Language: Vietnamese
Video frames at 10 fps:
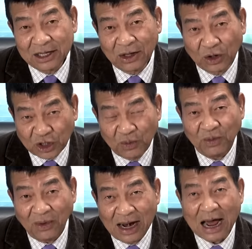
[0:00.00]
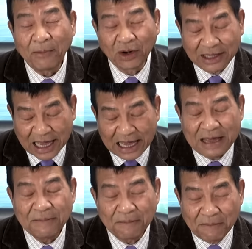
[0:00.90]
Lô chúng là 1
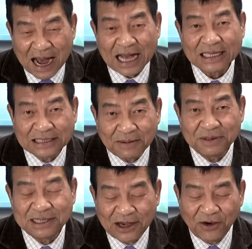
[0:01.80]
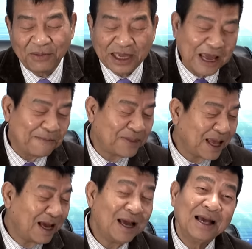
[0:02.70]
tỷ 300 triệu Mỹ Kim.
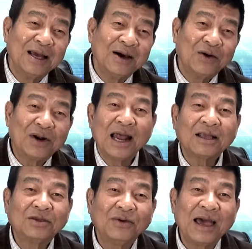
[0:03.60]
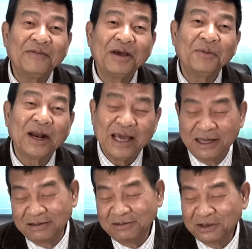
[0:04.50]
Good luck to everybody.
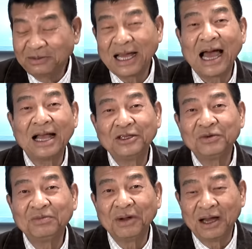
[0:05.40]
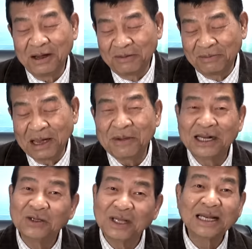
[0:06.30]
Chúng ta chúc ờ, may
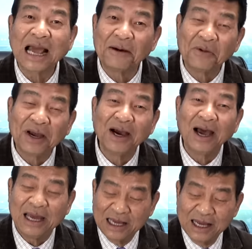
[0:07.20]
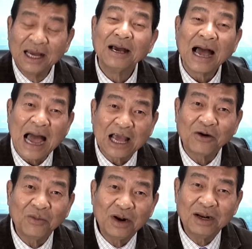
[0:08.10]
mắn cho tất cả mọi người. Ai
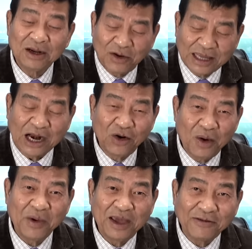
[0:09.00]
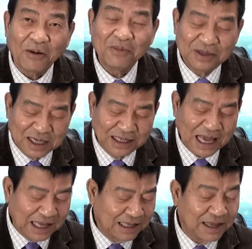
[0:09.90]
cũng có thể nuôi một hy vọng trở
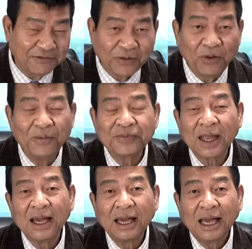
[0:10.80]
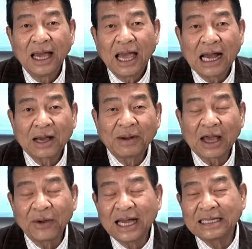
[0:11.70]
thành tỷ phú. Hẹn gặp
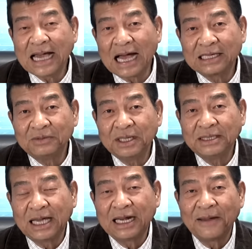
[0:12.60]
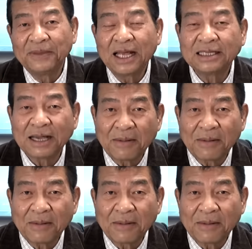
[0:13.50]
lại quý khán giả trong chương trình Điểm tin sáng